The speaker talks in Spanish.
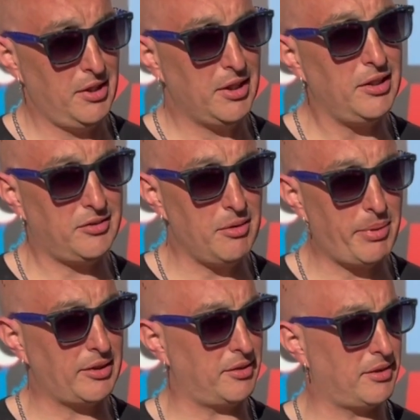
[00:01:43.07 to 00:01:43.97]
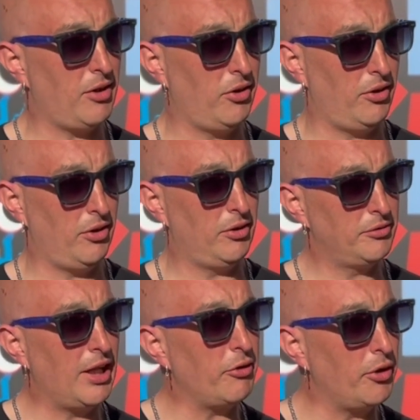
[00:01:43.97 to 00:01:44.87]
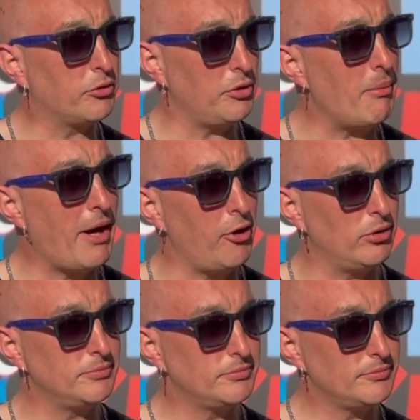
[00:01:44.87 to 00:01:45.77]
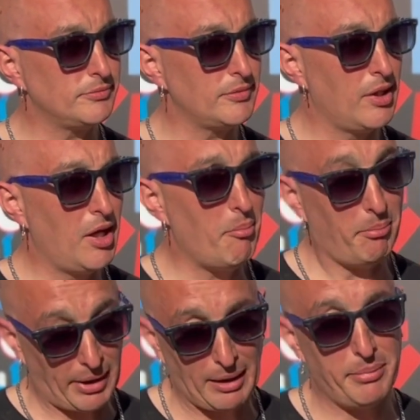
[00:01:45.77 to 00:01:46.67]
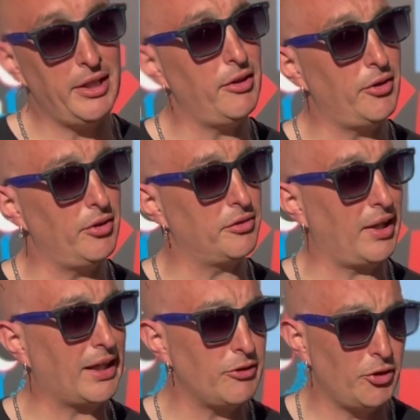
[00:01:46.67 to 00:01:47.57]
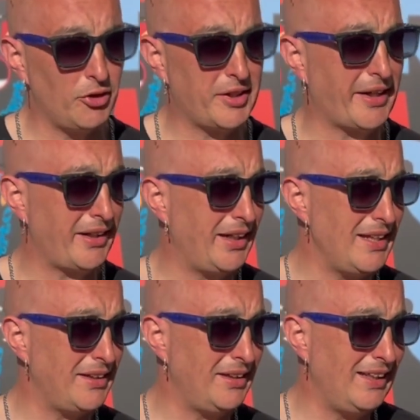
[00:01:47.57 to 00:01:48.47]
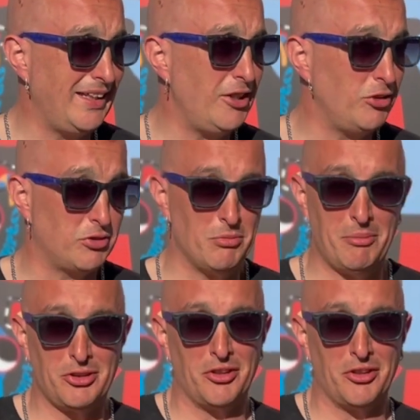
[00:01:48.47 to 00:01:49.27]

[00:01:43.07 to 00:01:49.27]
y siempre has estado dando para la colecta para Pedrito, ¿te acordás? Para Pedro, sacando notas re grandes en el diario, en su momento